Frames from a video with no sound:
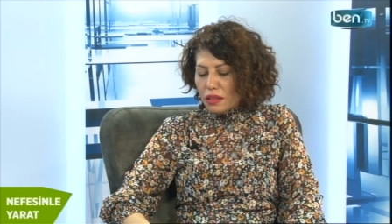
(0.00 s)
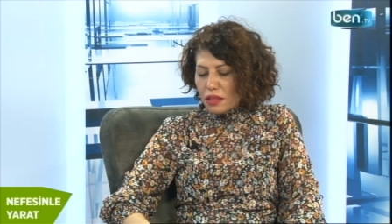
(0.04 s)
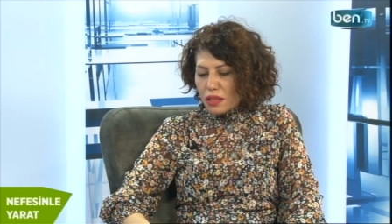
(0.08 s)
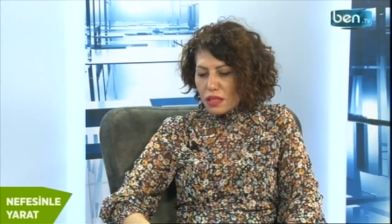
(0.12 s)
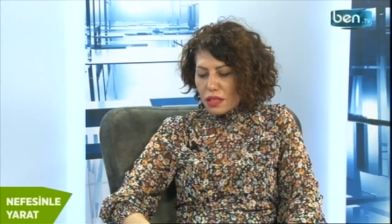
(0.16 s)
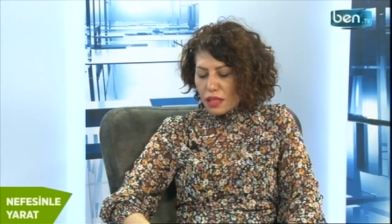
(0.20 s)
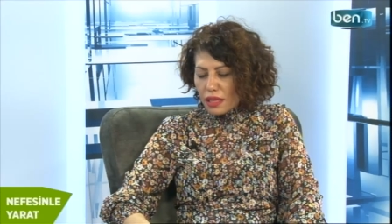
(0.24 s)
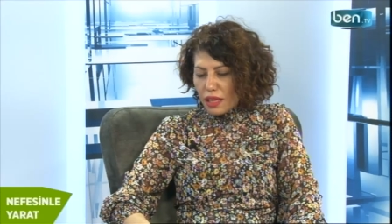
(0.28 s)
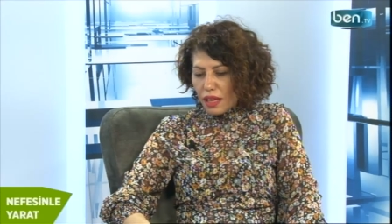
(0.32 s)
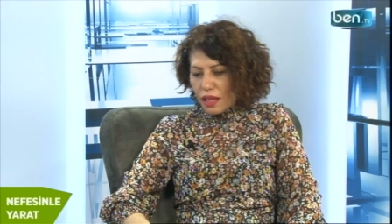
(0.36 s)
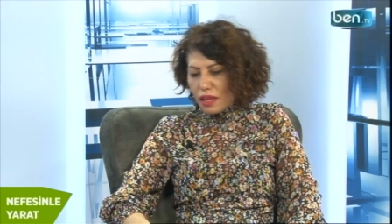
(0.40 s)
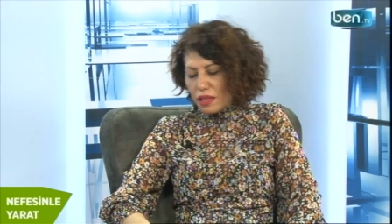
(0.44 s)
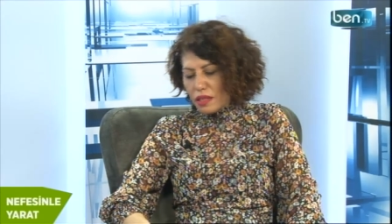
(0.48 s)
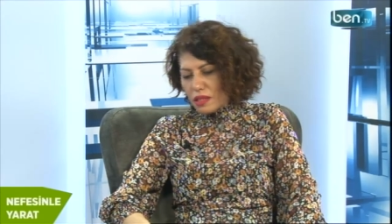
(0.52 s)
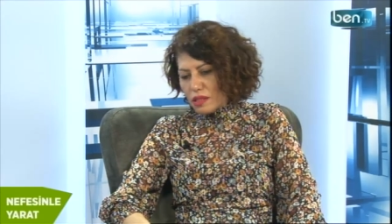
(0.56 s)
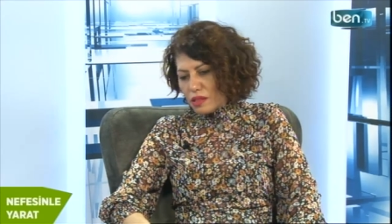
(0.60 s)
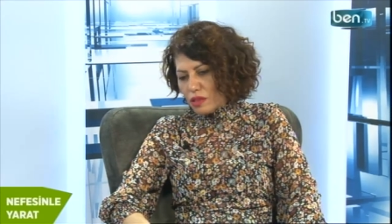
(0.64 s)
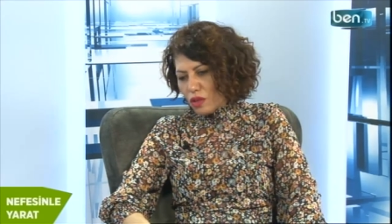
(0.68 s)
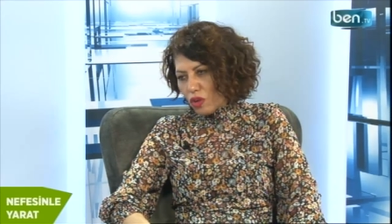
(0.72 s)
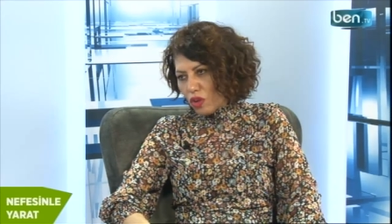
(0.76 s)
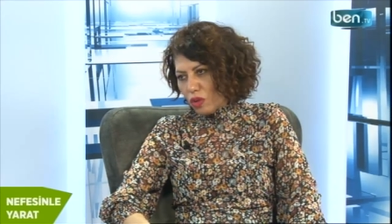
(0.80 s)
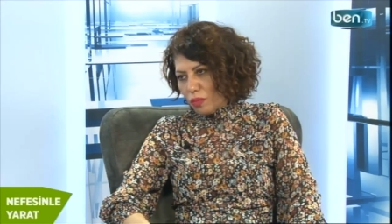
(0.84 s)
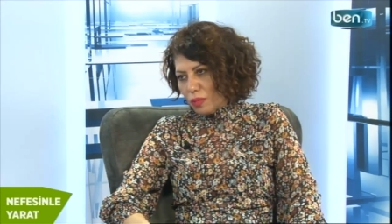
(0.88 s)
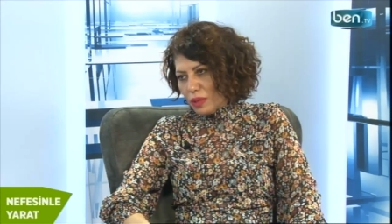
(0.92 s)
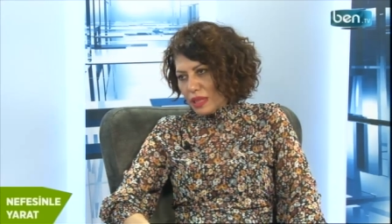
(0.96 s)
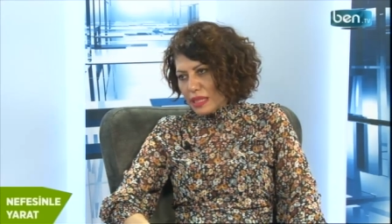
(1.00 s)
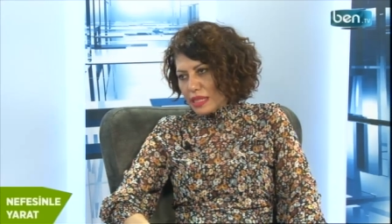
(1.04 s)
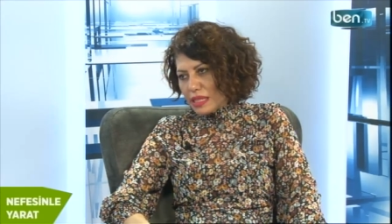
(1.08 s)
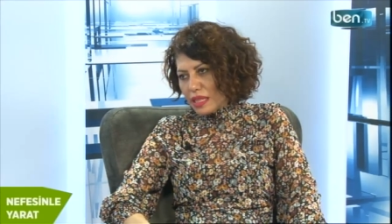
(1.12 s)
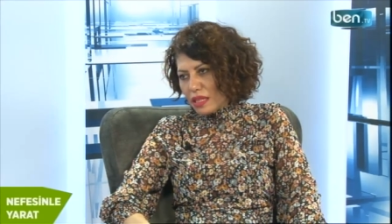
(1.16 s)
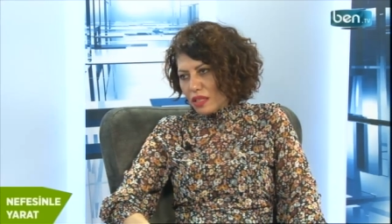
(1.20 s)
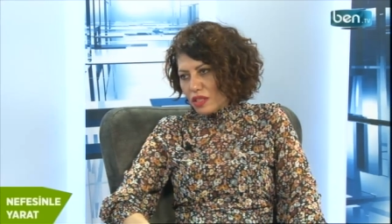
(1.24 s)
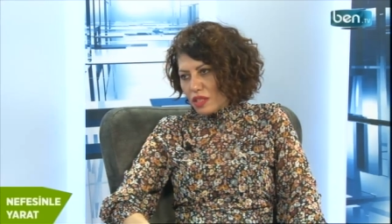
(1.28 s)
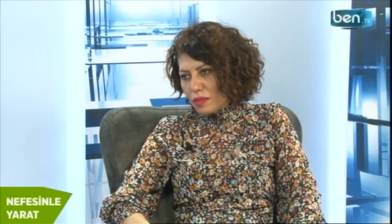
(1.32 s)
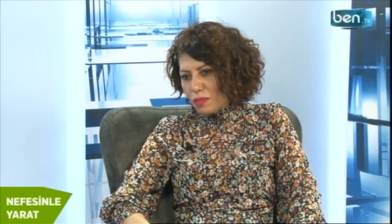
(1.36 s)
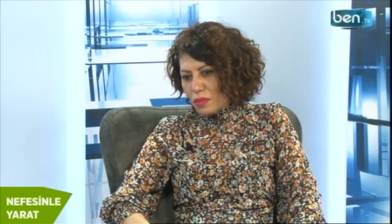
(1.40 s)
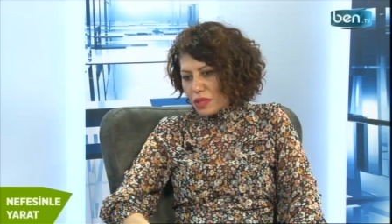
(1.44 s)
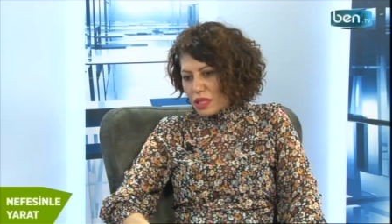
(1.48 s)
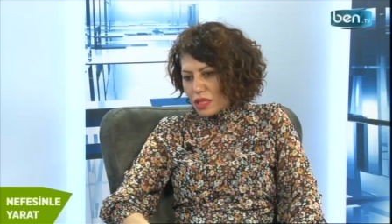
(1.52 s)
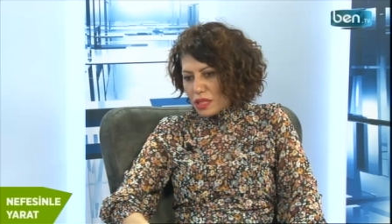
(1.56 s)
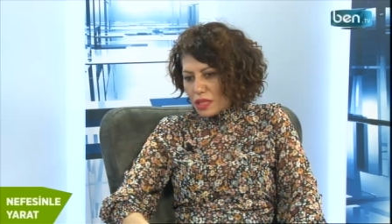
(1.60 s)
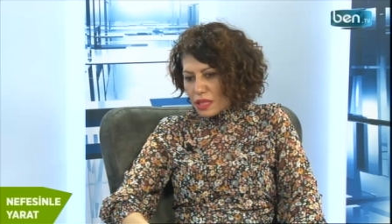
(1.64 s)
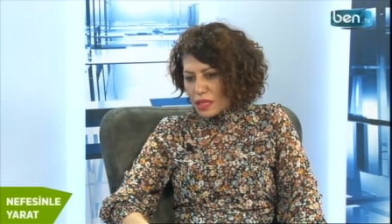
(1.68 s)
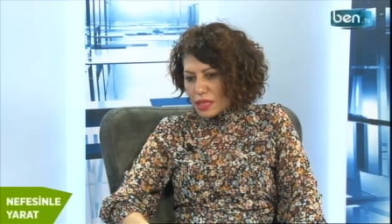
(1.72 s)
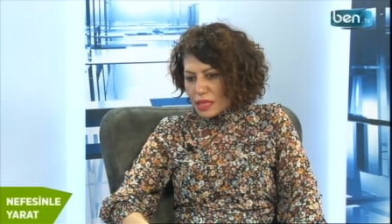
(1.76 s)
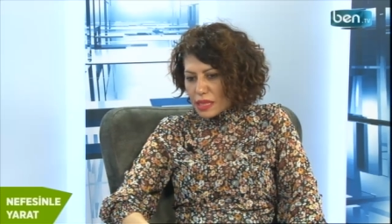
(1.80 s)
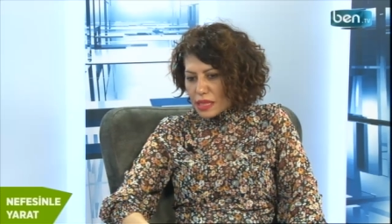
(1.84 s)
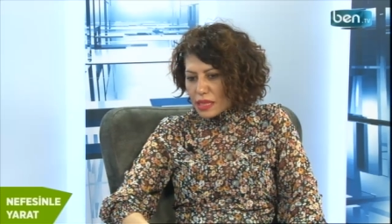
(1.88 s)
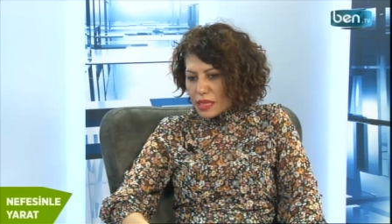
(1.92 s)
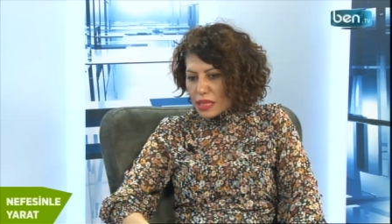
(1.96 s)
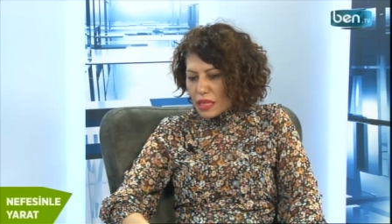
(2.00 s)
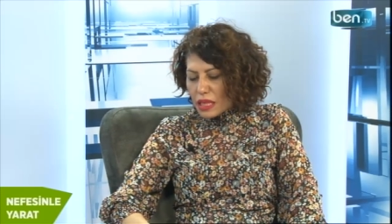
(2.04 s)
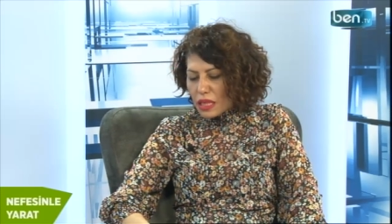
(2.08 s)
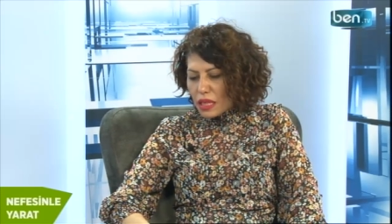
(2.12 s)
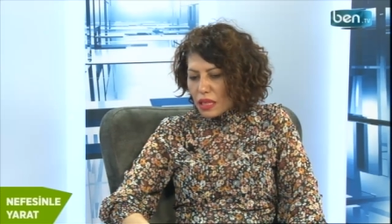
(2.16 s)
elçisi olmayı seçmişiz.